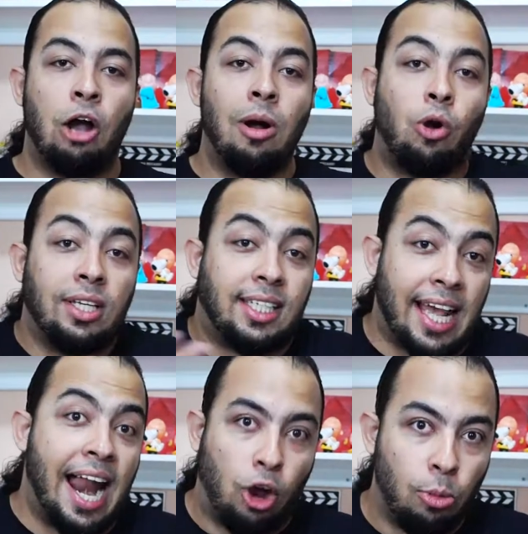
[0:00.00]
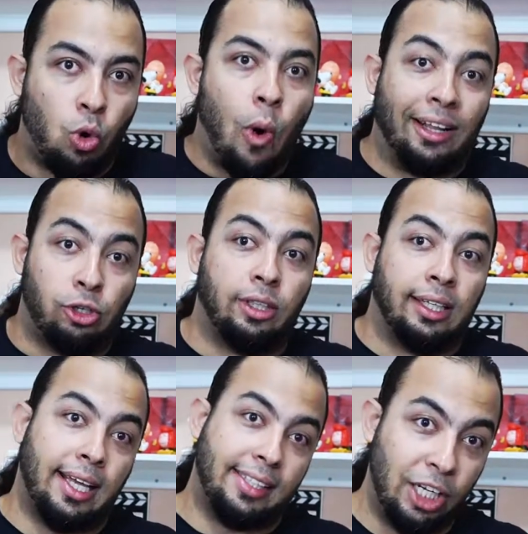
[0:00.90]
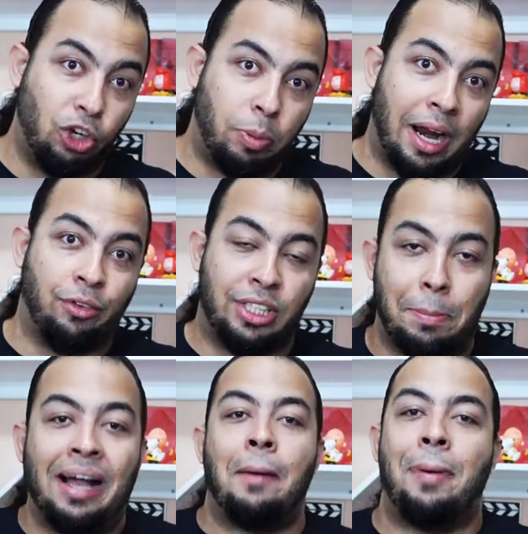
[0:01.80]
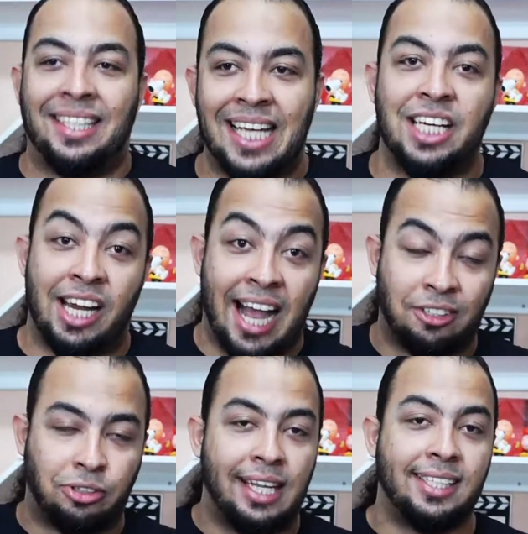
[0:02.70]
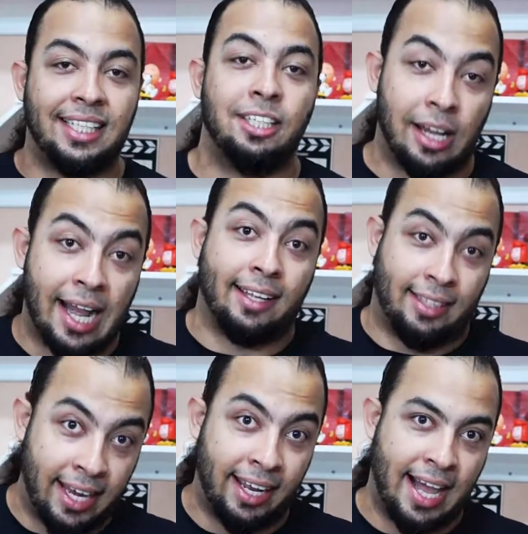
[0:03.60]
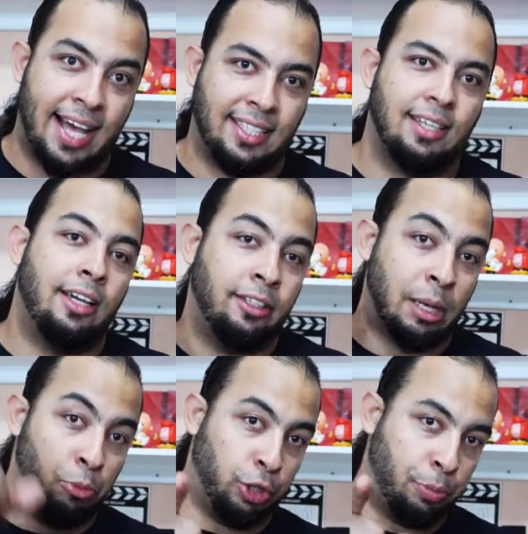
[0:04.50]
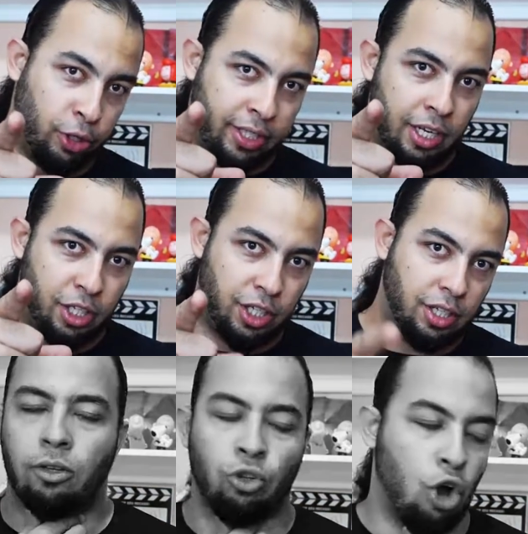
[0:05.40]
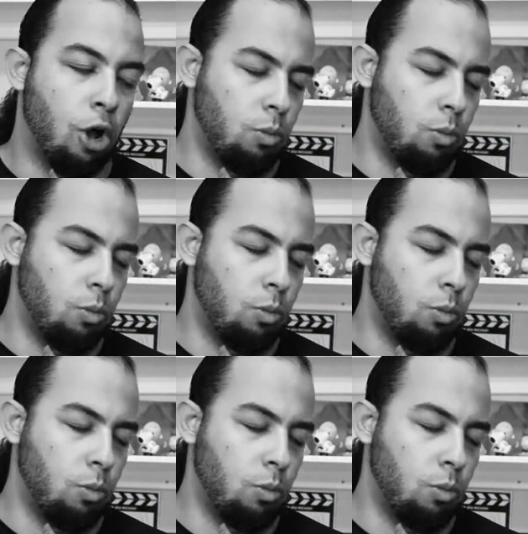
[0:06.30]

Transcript: Alguma coisa, sei lá, como 4,85 pra você pagar passagem caso tenha esquecido a carteira em casa. Isso é muito importante. No...